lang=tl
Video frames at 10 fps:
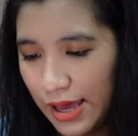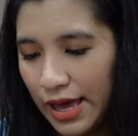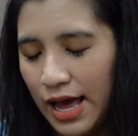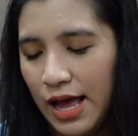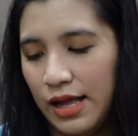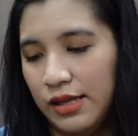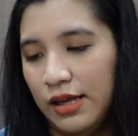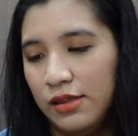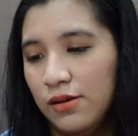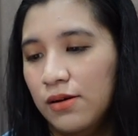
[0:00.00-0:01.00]
Ayan,
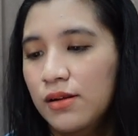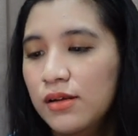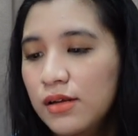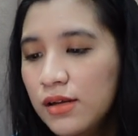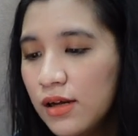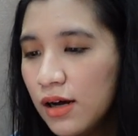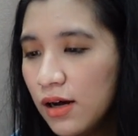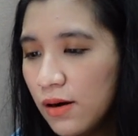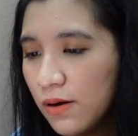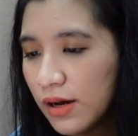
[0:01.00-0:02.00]
ito.
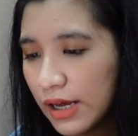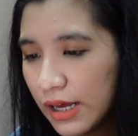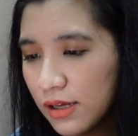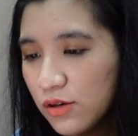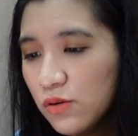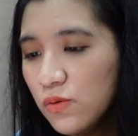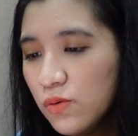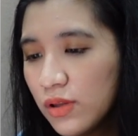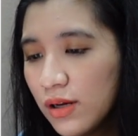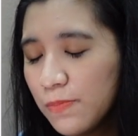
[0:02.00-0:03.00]
Okay, yung
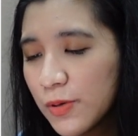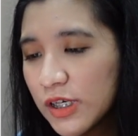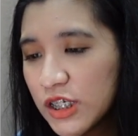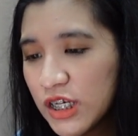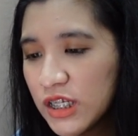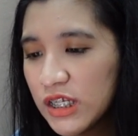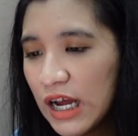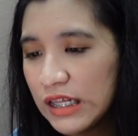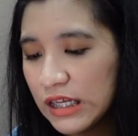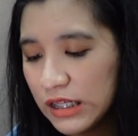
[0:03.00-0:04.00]
unang purchase
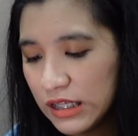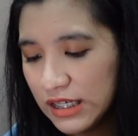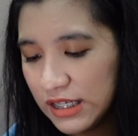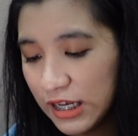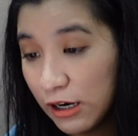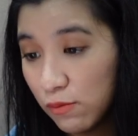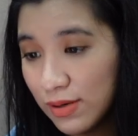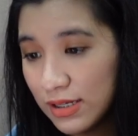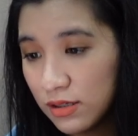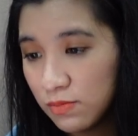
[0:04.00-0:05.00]
natin this year
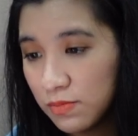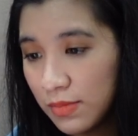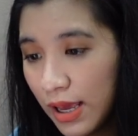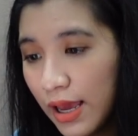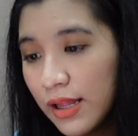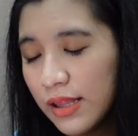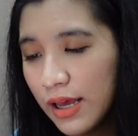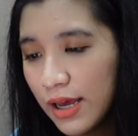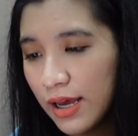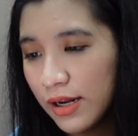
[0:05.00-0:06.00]
was Made
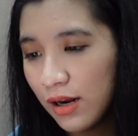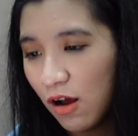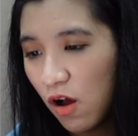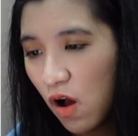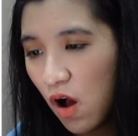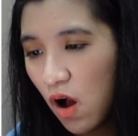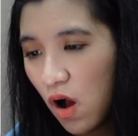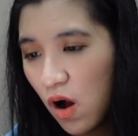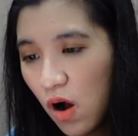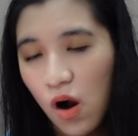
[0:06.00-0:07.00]
in
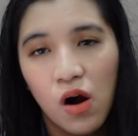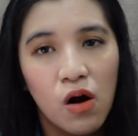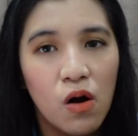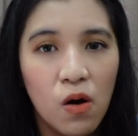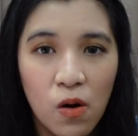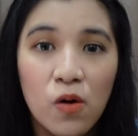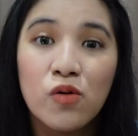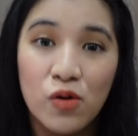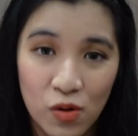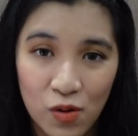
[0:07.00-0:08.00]

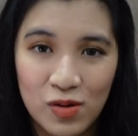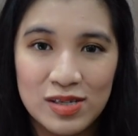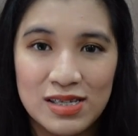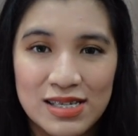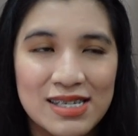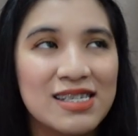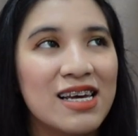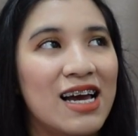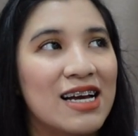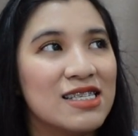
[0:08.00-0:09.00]
August. Kasi
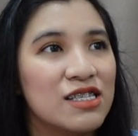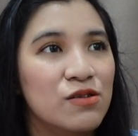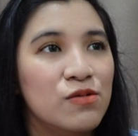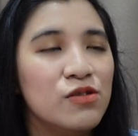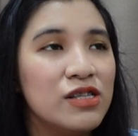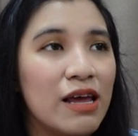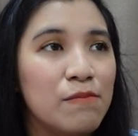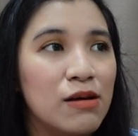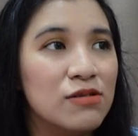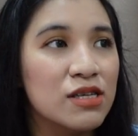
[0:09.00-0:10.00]
guys, the whole time
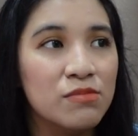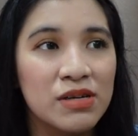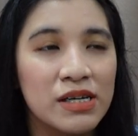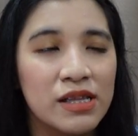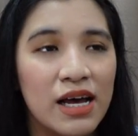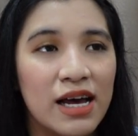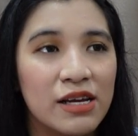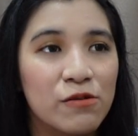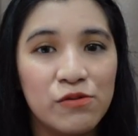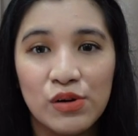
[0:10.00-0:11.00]
I was in Manila, I
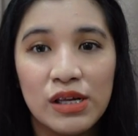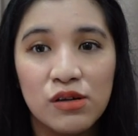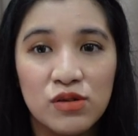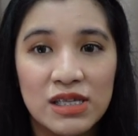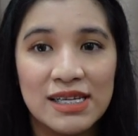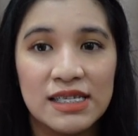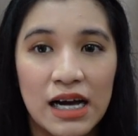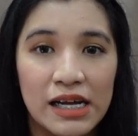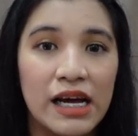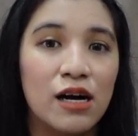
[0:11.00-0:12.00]
don't really use
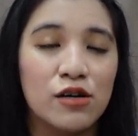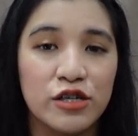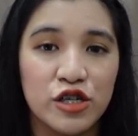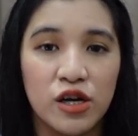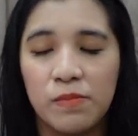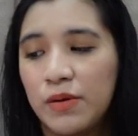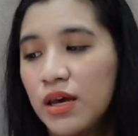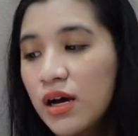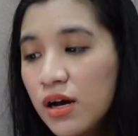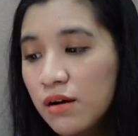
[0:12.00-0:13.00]
Lazada or
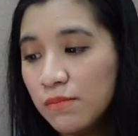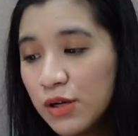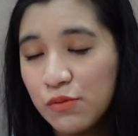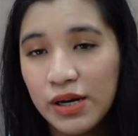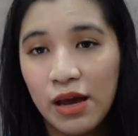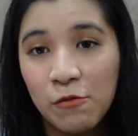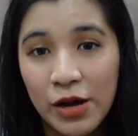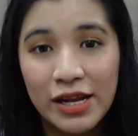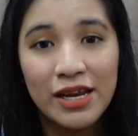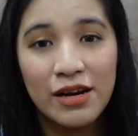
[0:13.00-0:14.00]
Shopee. But when I
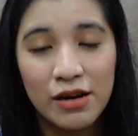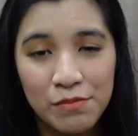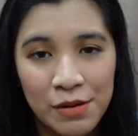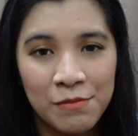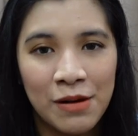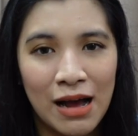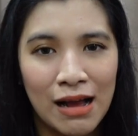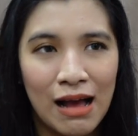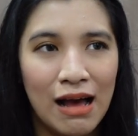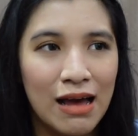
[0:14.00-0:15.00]
went here in
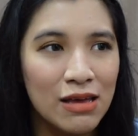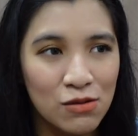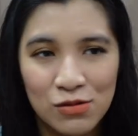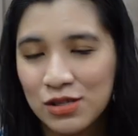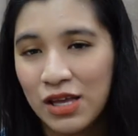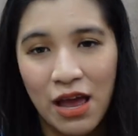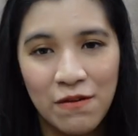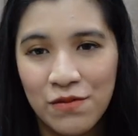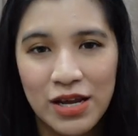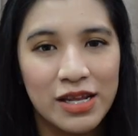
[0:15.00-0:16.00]
Pampanga, I used
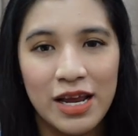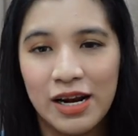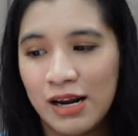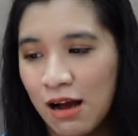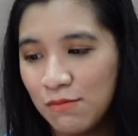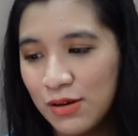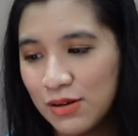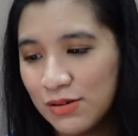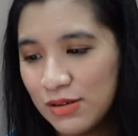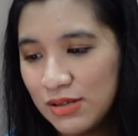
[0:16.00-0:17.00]
everything now
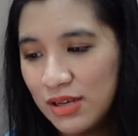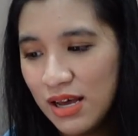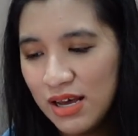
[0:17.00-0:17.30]
because